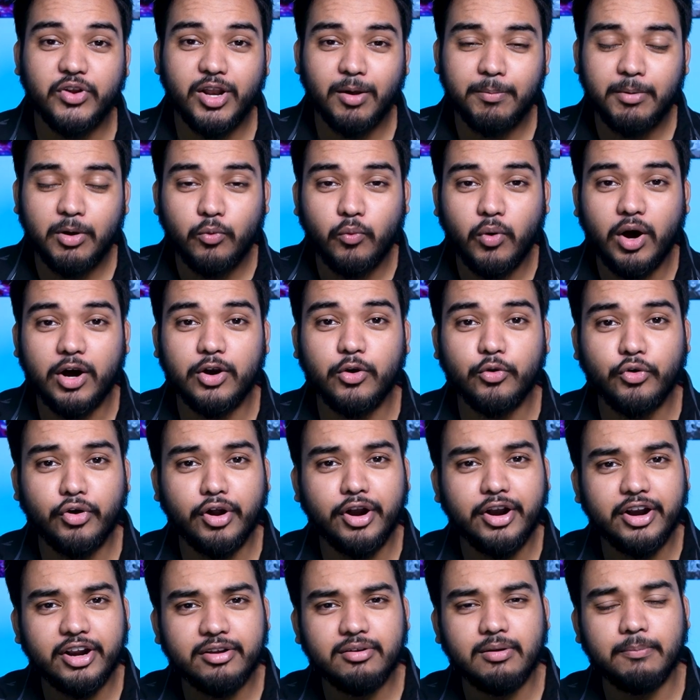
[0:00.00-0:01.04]
फिर हमें वानो
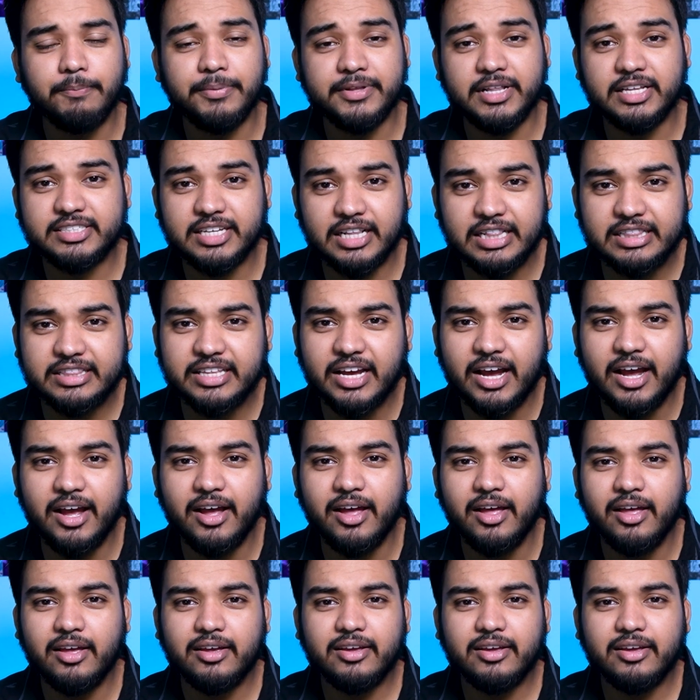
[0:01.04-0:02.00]
कंट्री में पता चलता है